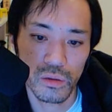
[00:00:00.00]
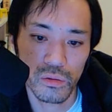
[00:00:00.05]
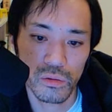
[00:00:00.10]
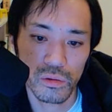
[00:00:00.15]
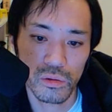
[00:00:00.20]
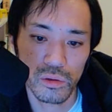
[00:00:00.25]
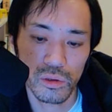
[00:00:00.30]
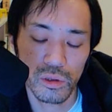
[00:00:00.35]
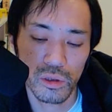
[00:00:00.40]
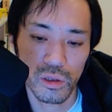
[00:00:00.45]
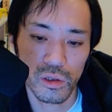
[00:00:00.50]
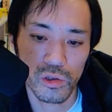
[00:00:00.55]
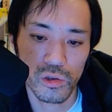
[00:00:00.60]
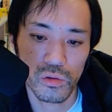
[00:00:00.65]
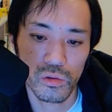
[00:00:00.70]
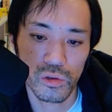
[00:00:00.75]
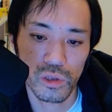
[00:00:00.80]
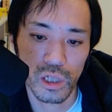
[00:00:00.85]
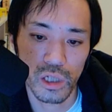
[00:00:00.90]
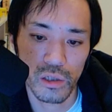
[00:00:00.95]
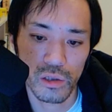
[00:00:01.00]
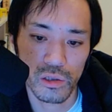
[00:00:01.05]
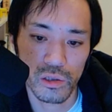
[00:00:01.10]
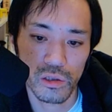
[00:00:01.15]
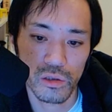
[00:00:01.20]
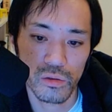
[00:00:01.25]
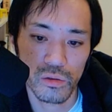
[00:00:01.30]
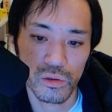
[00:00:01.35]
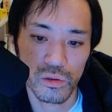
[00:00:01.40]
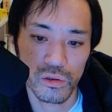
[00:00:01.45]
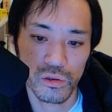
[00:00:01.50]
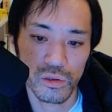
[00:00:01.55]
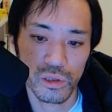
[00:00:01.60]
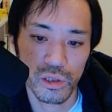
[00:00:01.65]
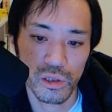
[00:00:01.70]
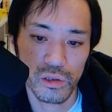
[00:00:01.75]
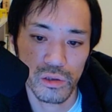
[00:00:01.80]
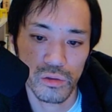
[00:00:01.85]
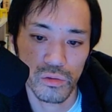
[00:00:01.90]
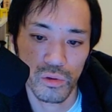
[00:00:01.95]
を作ってから徐々に発信する
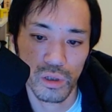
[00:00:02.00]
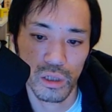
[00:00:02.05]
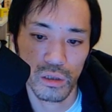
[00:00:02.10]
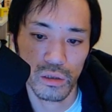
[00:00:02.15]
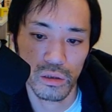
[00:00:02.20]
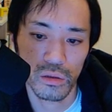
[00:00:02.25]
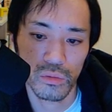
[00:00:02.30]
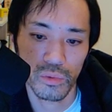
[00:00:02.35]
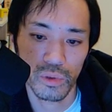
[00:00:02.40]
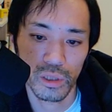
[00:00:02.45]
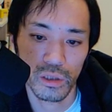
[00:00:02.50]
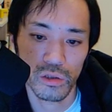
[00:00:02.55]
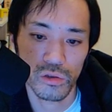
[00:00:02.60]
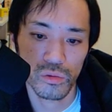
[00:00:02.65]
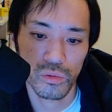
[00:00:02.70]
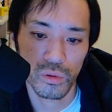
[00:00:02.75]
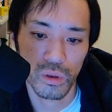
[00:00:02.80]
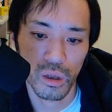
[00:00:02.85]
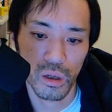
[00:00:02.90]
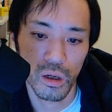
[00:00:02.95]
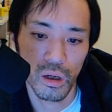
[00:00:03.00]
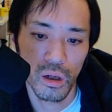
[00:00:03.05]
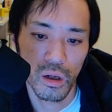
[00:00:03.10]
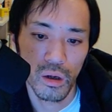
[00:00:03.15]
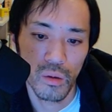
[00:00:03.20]
ステージを変えていくべきでしょうか